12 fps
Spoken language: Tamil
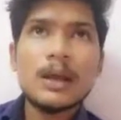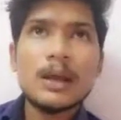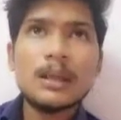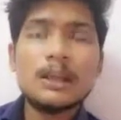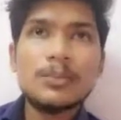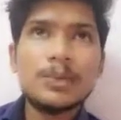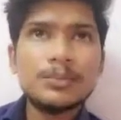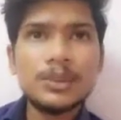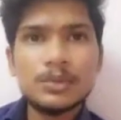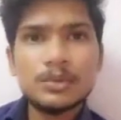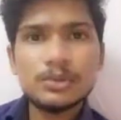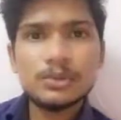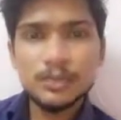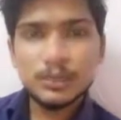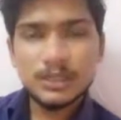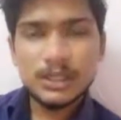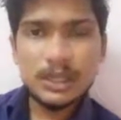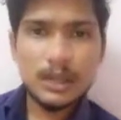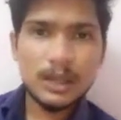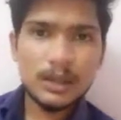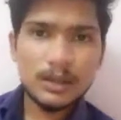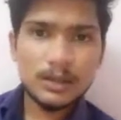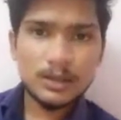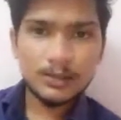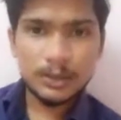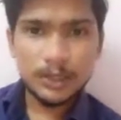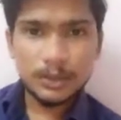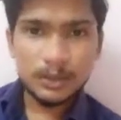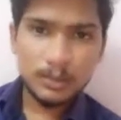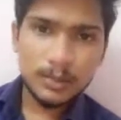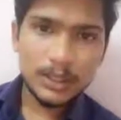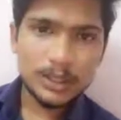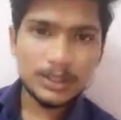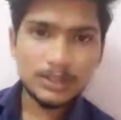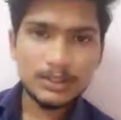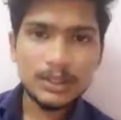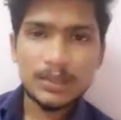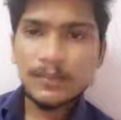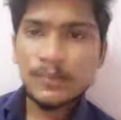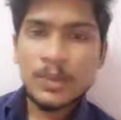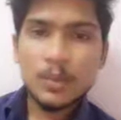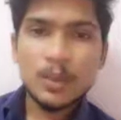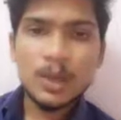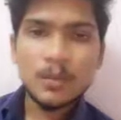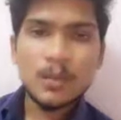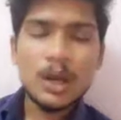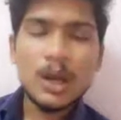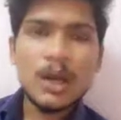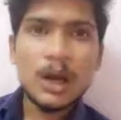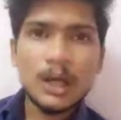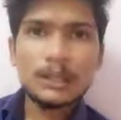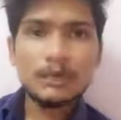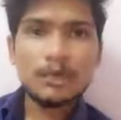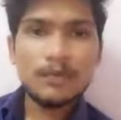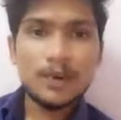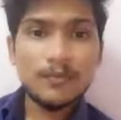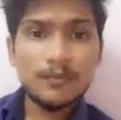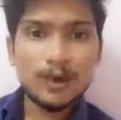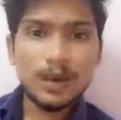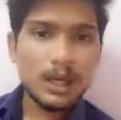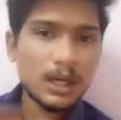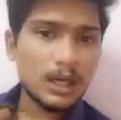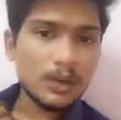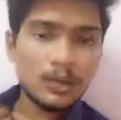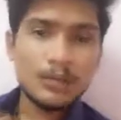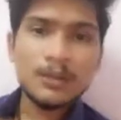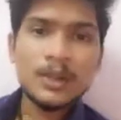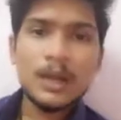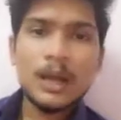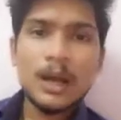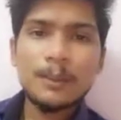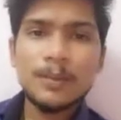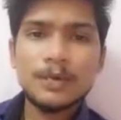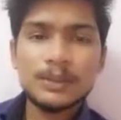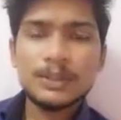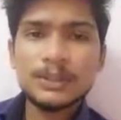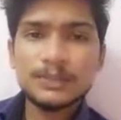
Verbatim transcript: அந்த மின்மினி பூச்சிகள்லாம் அந்த ரூமில் எடுத்துகிட்டு வந்து உள்ளே விடுவான் அந்த ரூம் அவ்வளோ அழகாக இருக்கும் அப்போது வந்து